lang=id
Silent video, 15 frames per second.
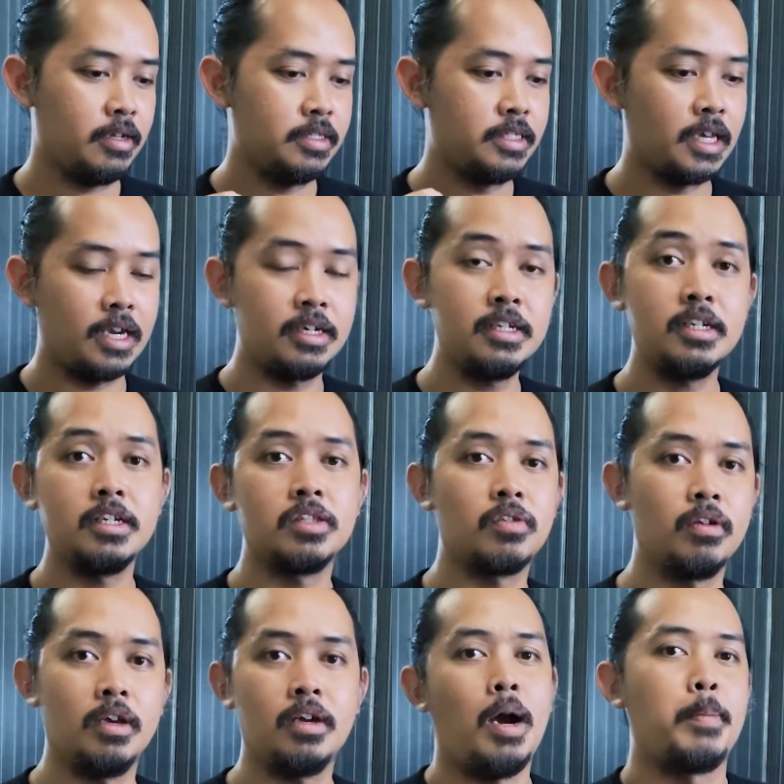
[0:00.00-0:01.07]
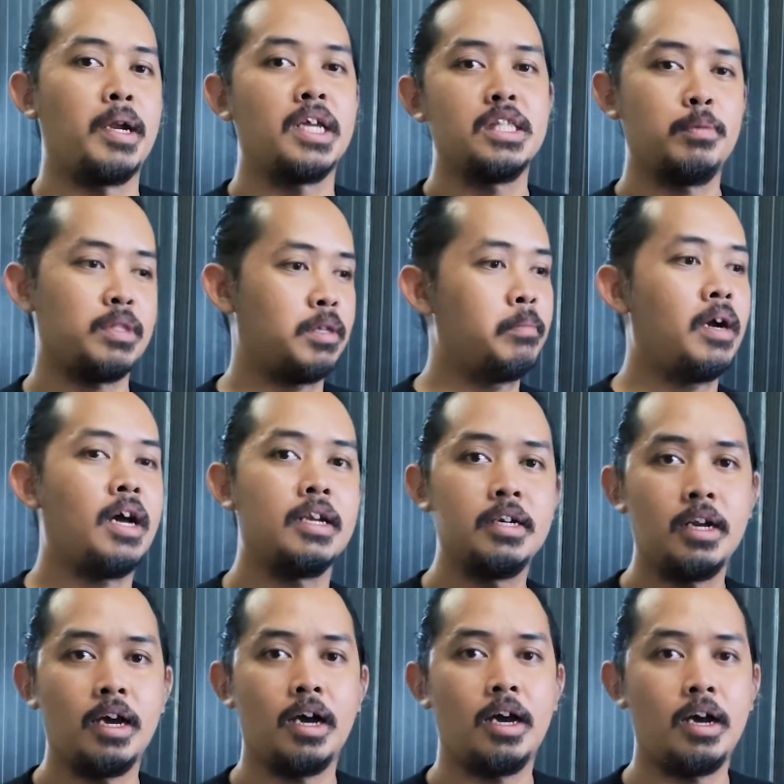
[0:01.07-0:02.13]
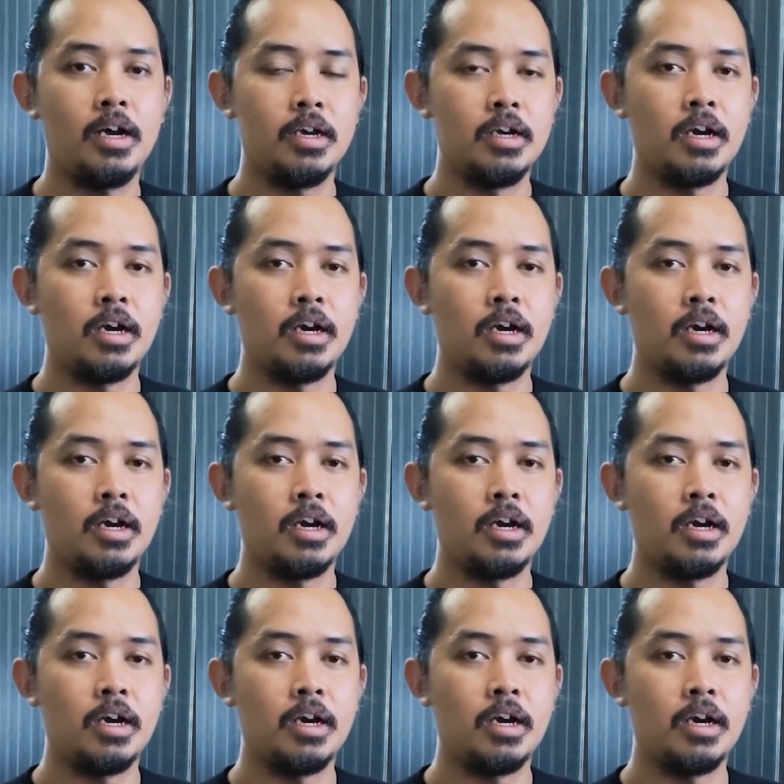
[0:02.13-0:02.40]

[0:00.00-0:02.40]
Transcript: jadi gitu ya apalagi tiba-tiba ada